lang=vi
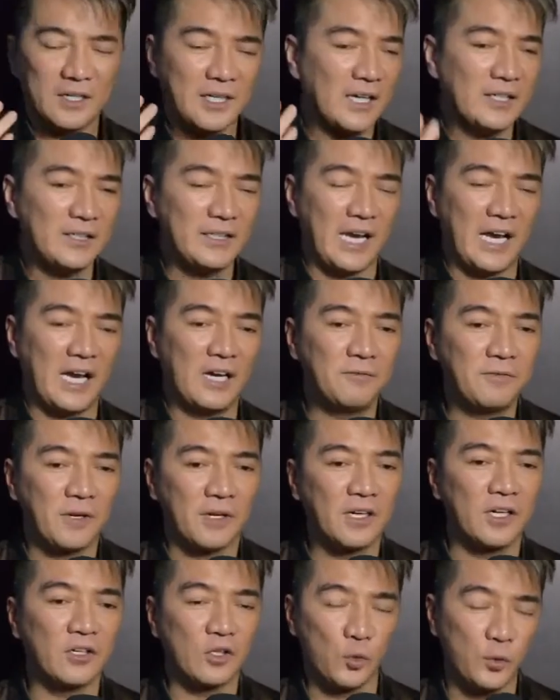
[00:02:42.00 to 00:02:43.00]
khán giả
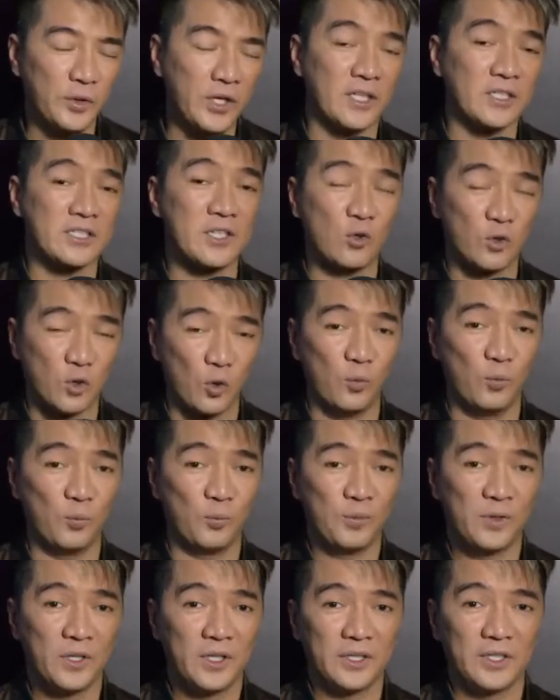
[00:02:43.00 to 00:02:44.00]
vẫn là người quyết định sau cùng